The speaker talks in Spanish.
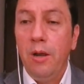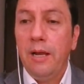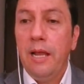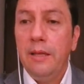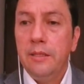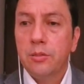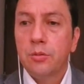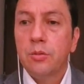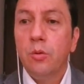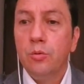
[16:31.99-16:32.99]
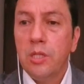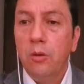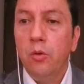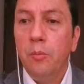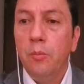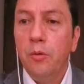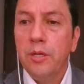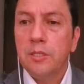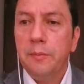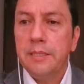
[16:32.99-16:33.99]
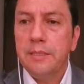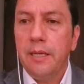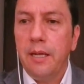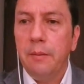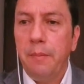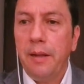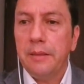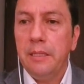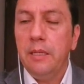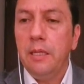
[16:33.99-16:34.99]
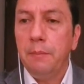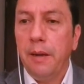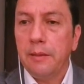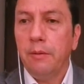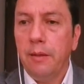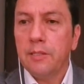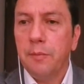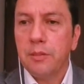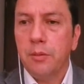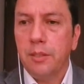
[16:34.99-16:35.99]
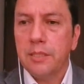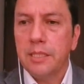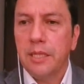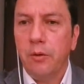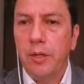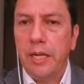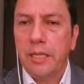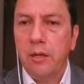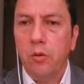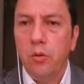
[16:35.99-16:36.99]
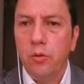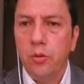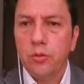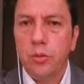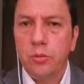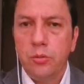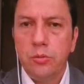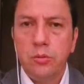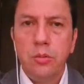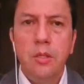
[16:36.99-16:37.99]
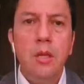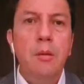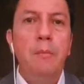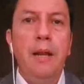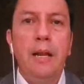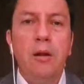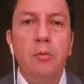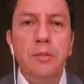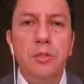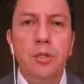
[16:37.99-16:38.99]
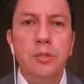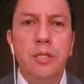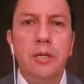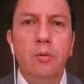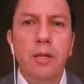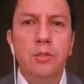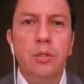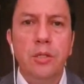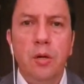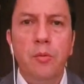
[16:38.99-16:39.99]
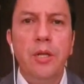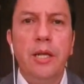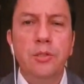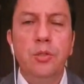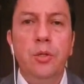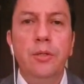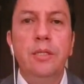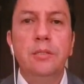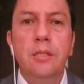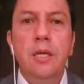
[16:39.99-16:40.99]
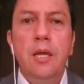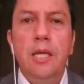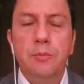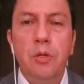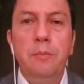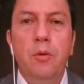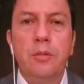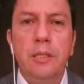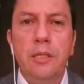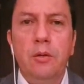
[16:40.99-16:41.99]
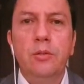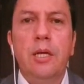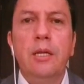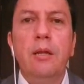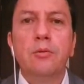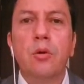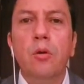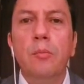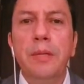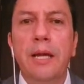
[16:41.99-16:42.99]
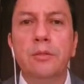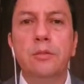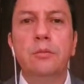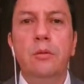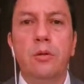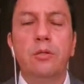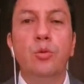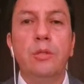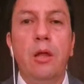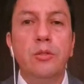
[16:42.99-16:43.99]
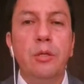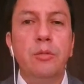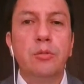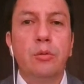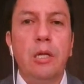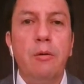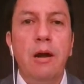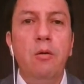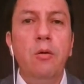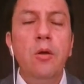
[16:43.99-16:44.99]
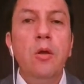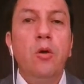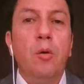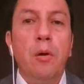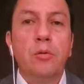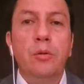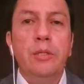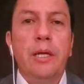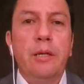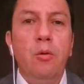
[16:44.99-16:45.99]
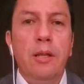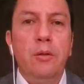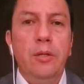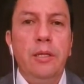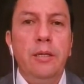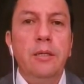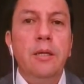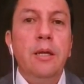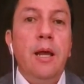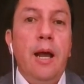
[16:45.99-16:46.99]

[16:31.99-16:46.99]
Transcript: Hola Gladys, un saludo muy especial para ti y para todas las personas que se conectan con nosotros. Para la Comisión de Regulación de Comunicaciones es muy importante contarle a los colombianos los resultados de nuestro trabajo como autoridad regulatoria